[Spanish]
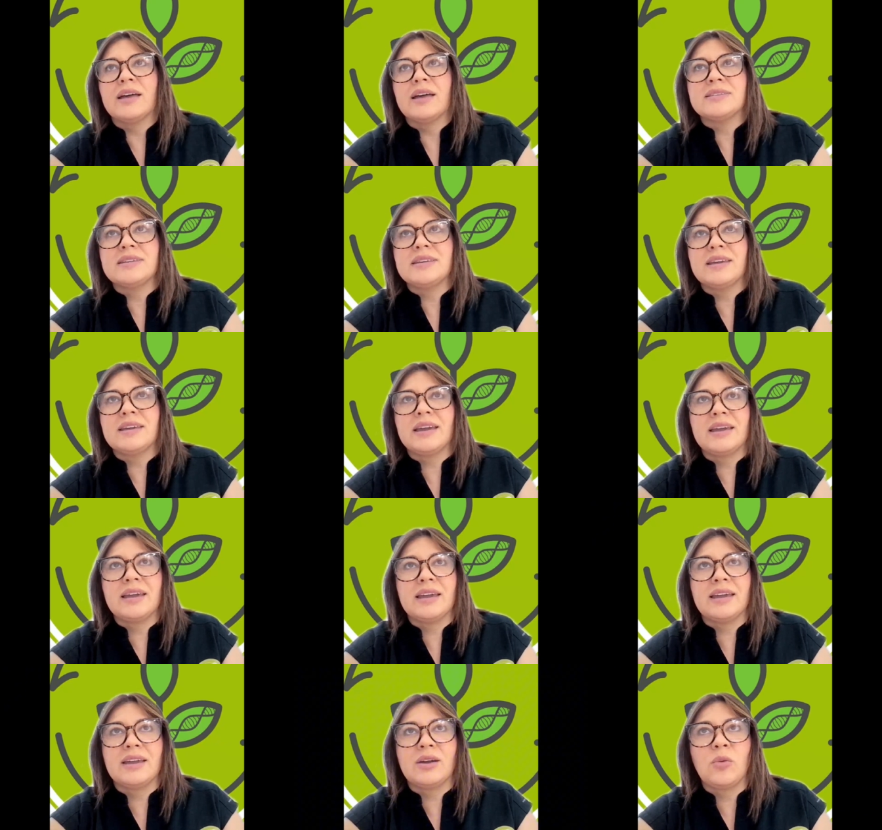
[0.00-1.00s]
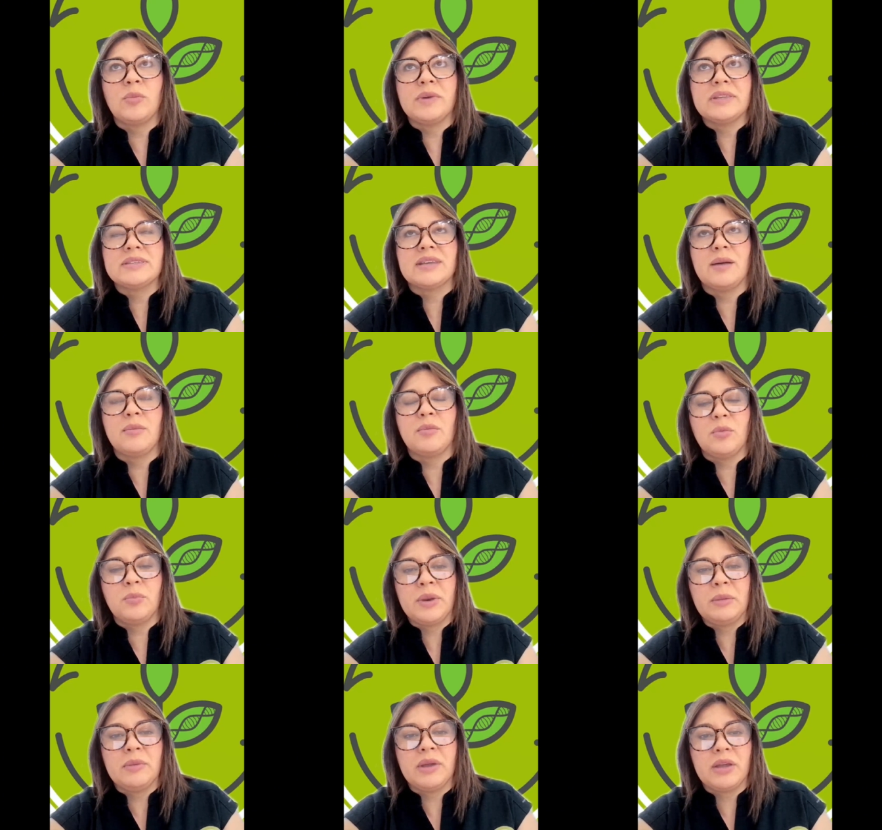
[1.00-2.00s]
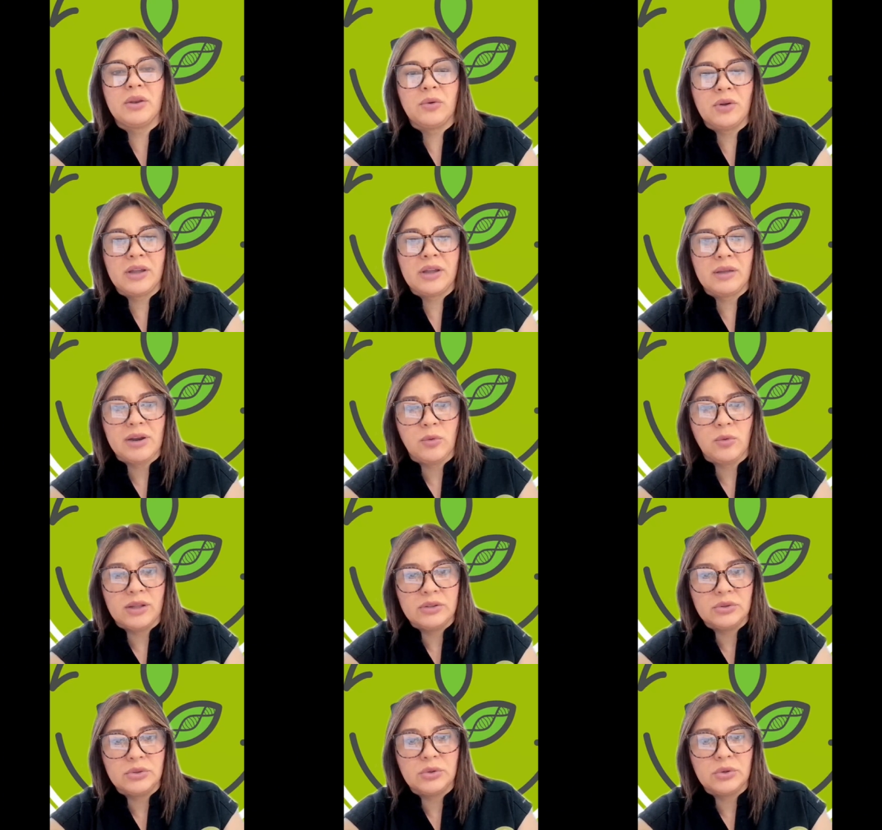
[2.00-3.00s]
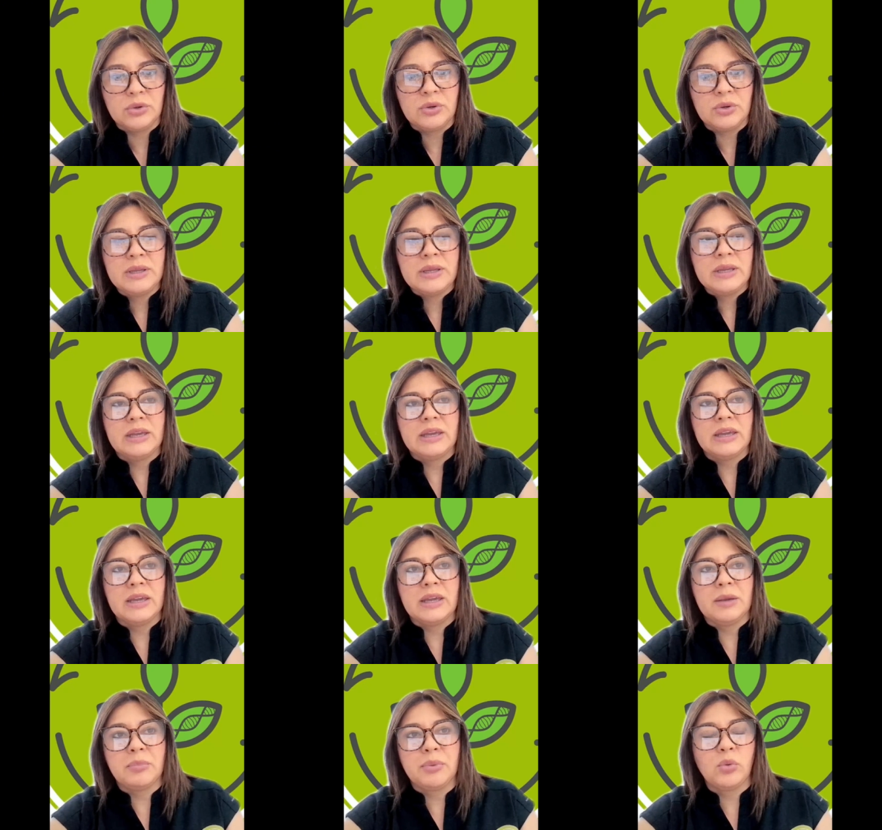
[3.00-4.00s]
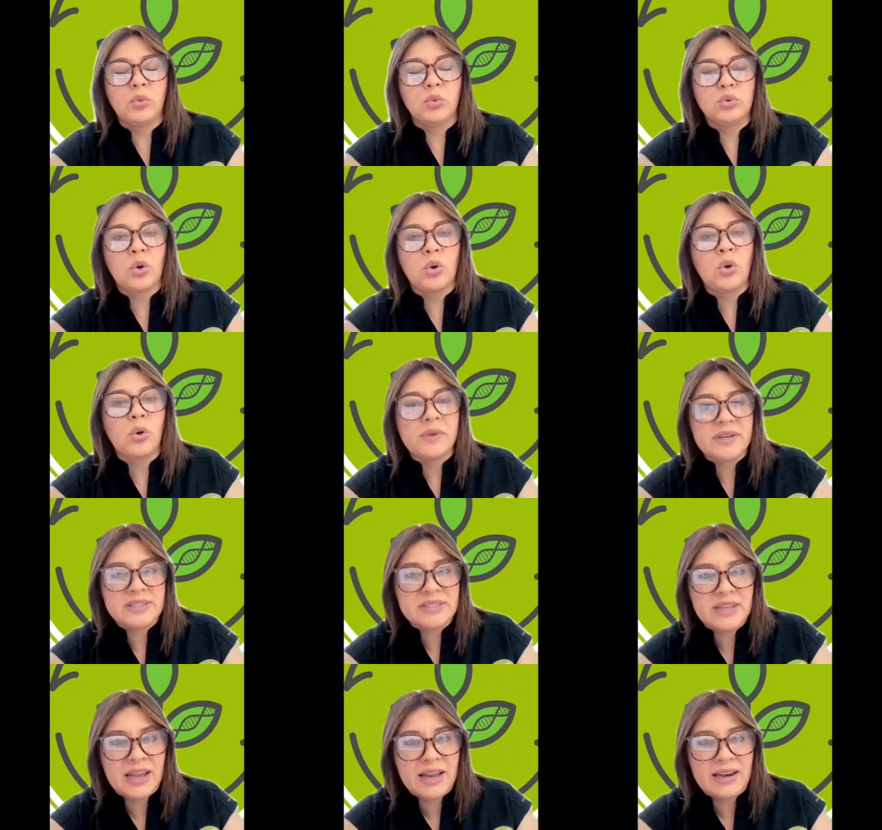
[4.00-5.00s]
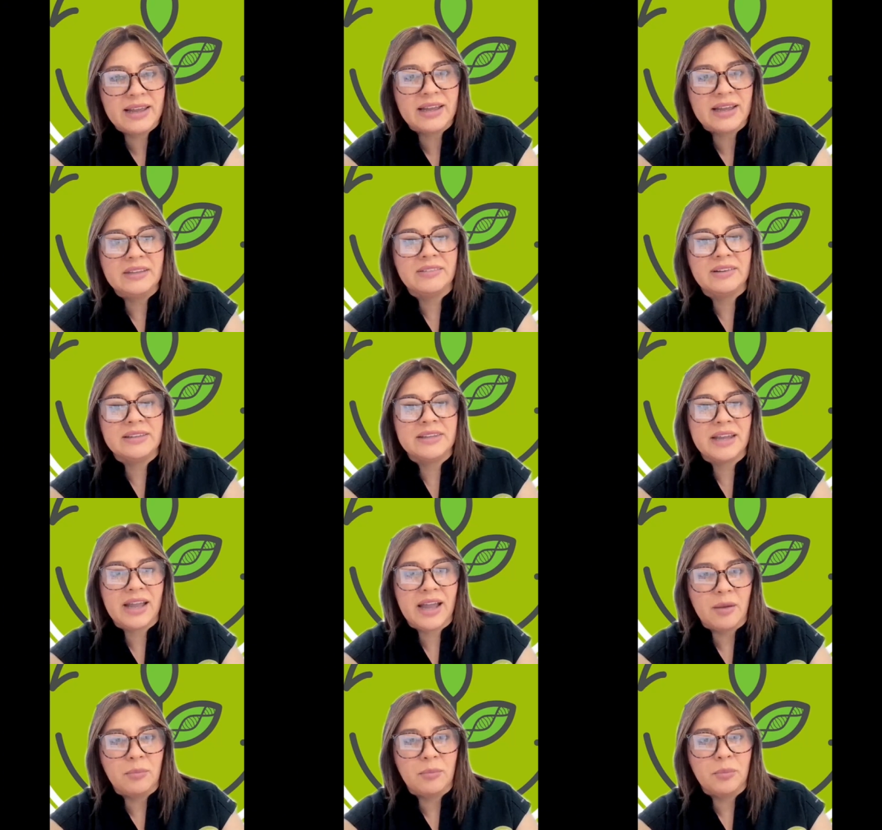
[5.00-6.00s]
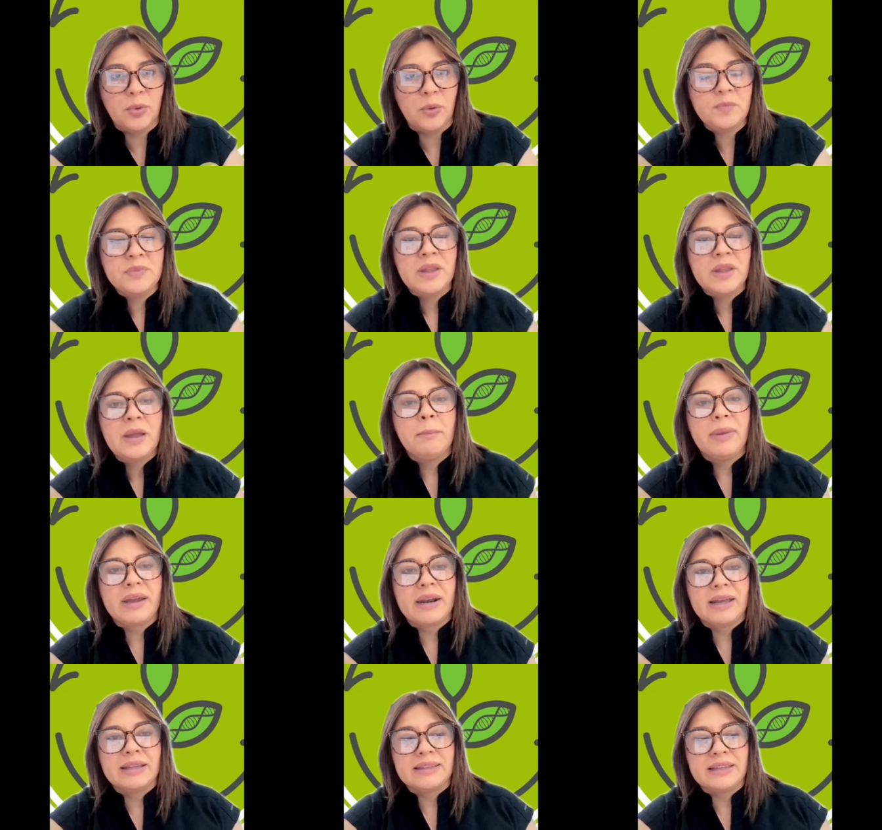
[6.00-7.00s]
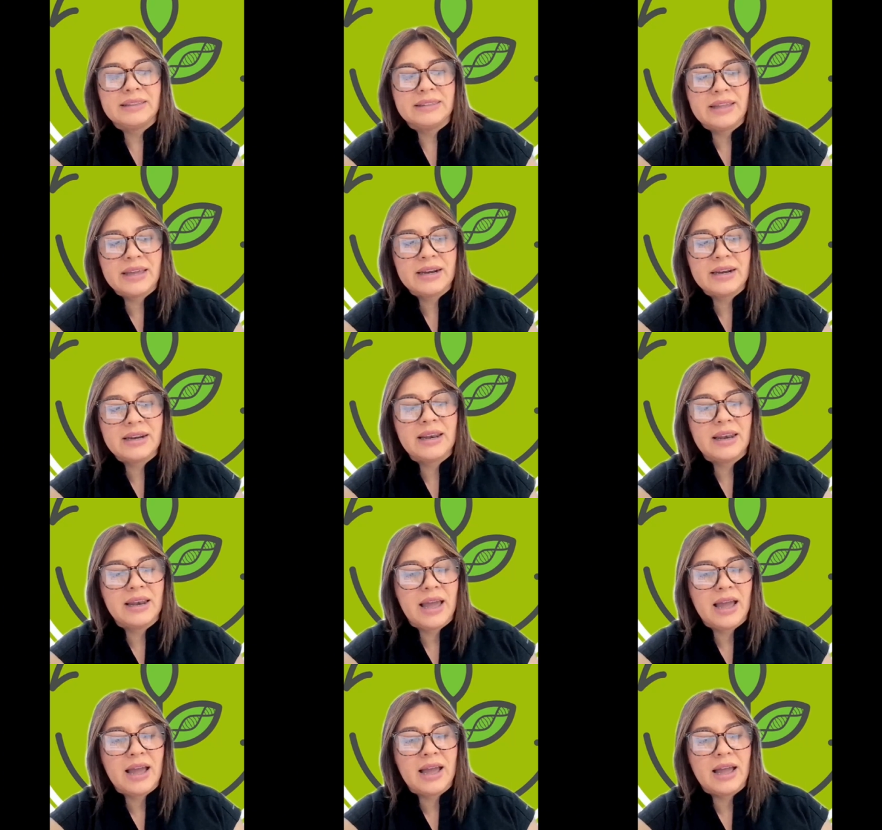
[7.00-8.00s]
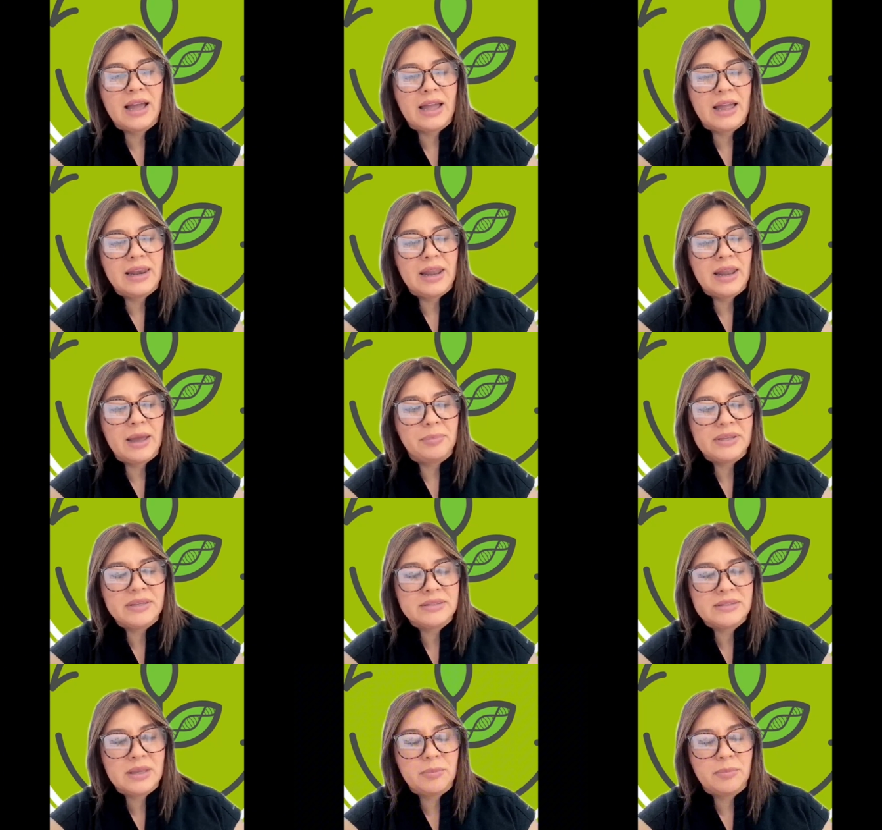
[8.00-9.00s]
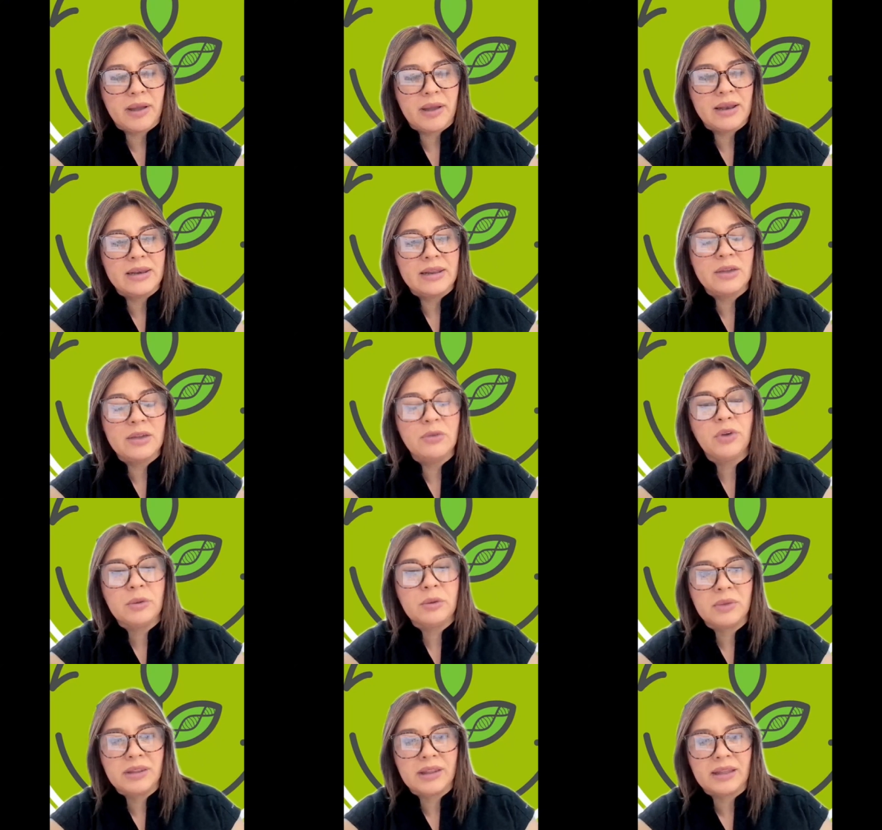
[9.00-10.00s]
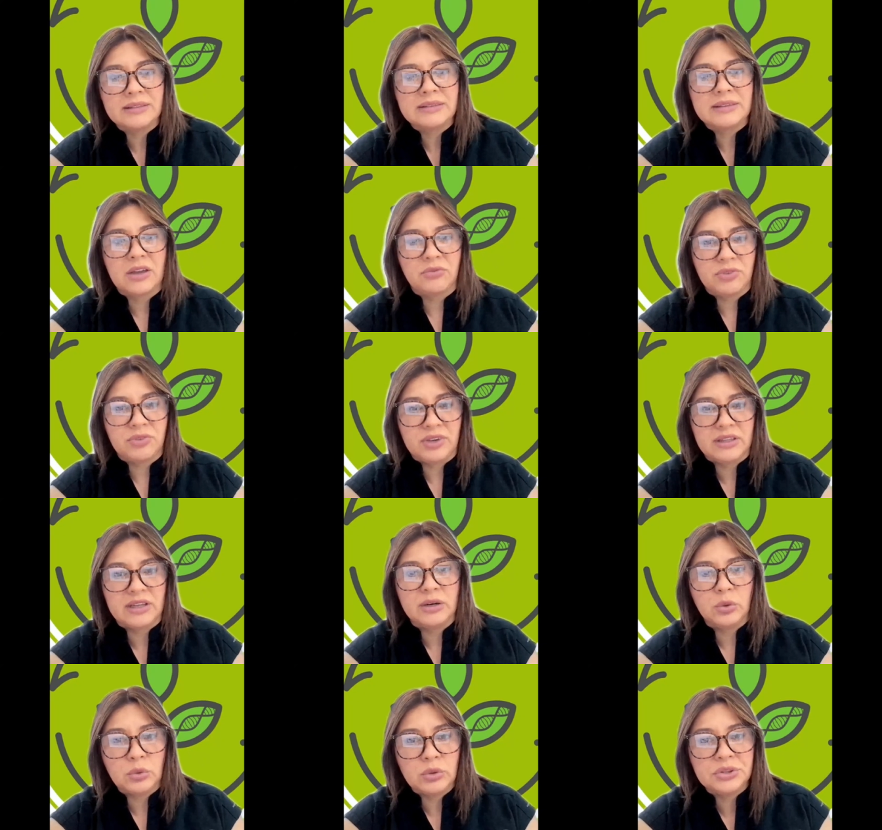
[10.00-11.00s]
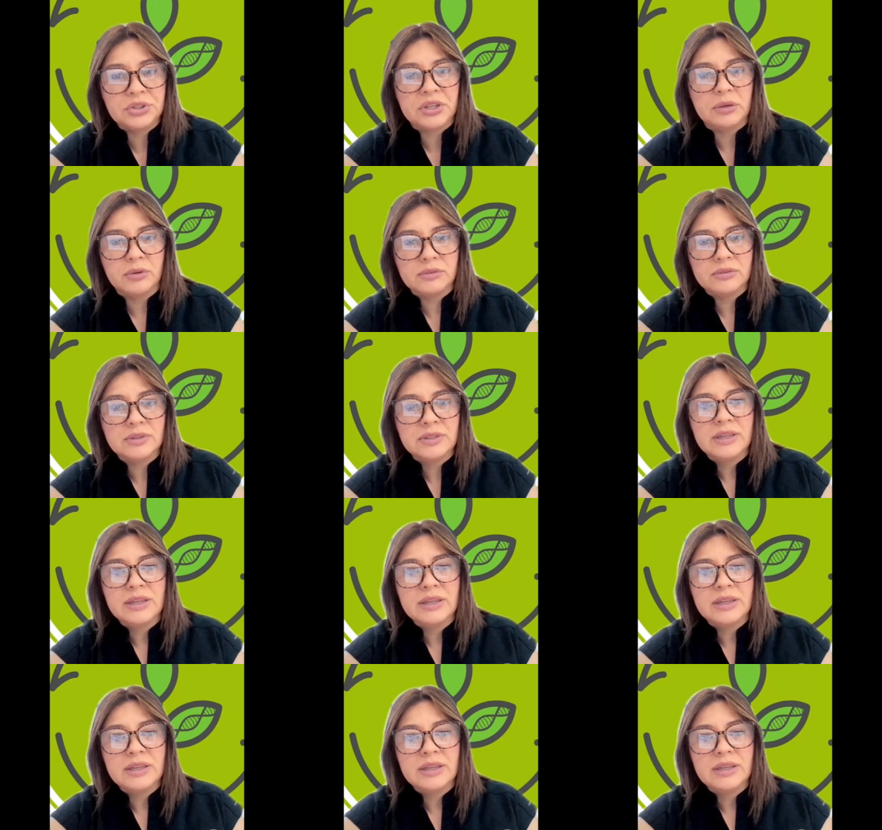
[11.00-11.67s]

Así que comenzamos primero evaluando eh, productos comerciales a nivel de campo para atender la, la principal enfermedad que afecta al cultivo,